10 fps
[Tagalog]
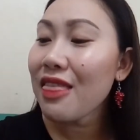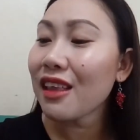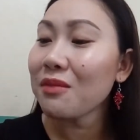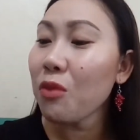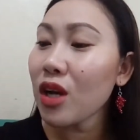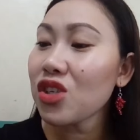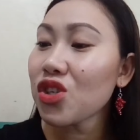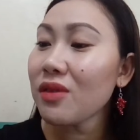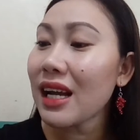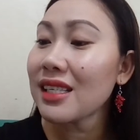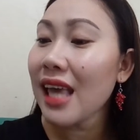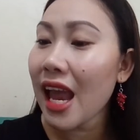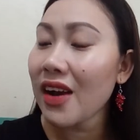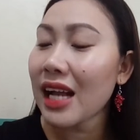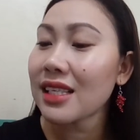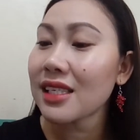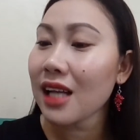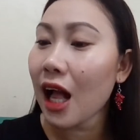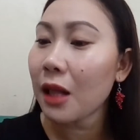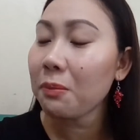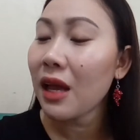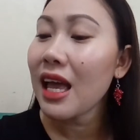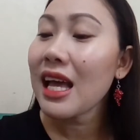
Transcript: that moisturize hair and scalp,